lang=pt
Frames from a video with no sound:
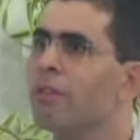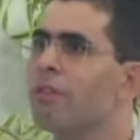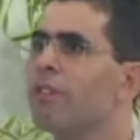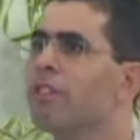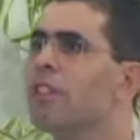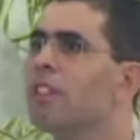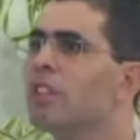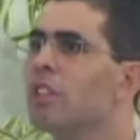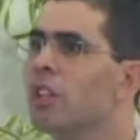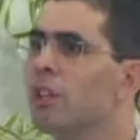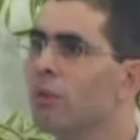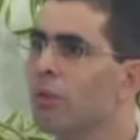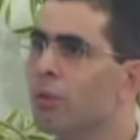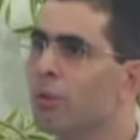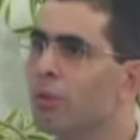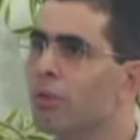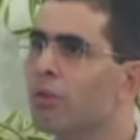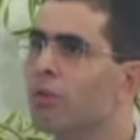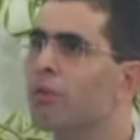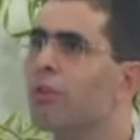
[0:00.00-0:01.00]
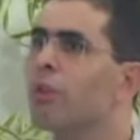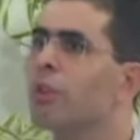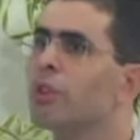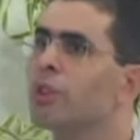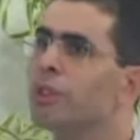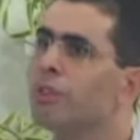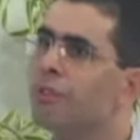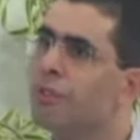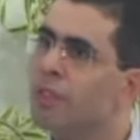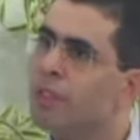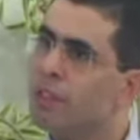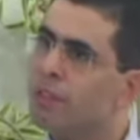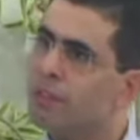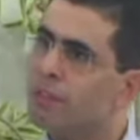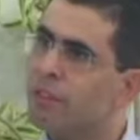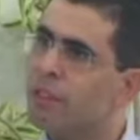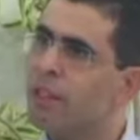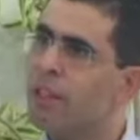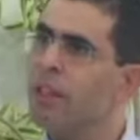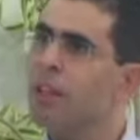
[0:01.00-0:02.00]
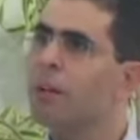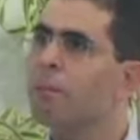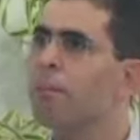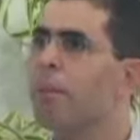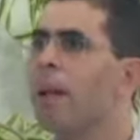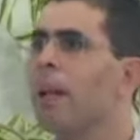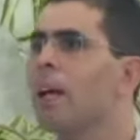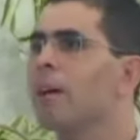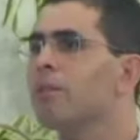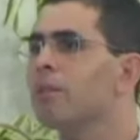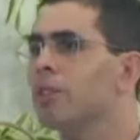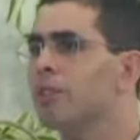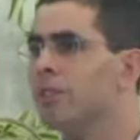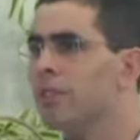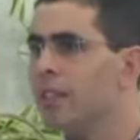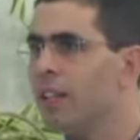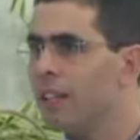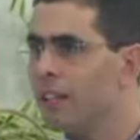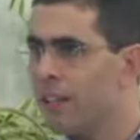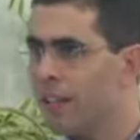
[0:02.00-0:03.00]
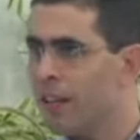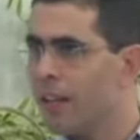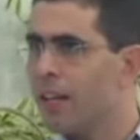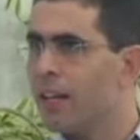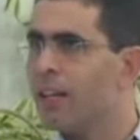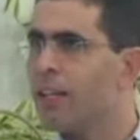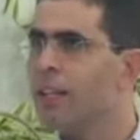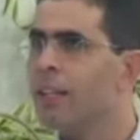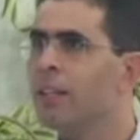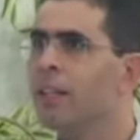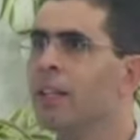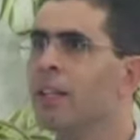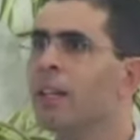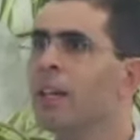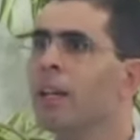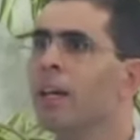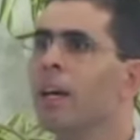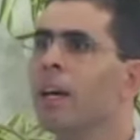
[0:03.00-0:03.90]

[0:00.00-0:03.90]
Vinha de Luz, Fonte Viva, Palavras de Vida Eterna.